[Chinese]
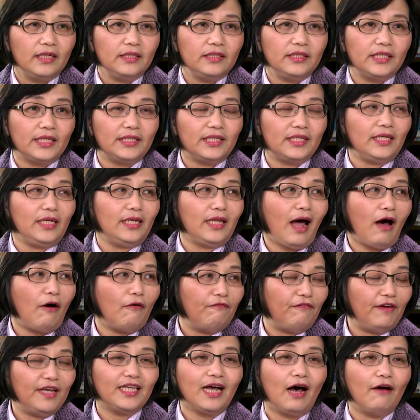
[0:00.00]
这是一套
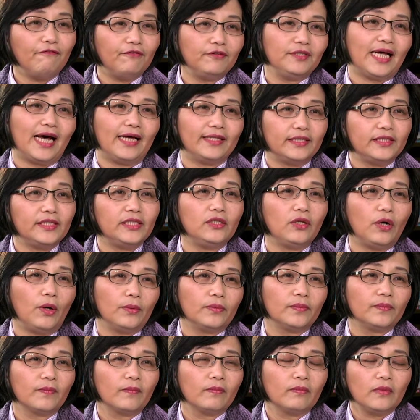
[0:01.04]
非常复杂的系统。
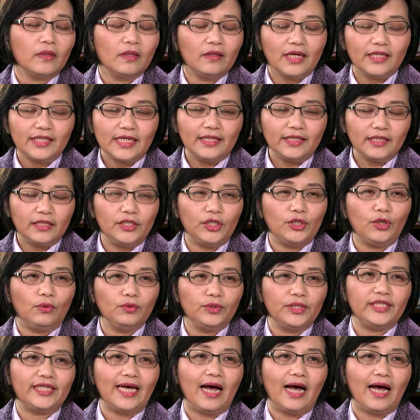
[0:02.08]
那在这系统之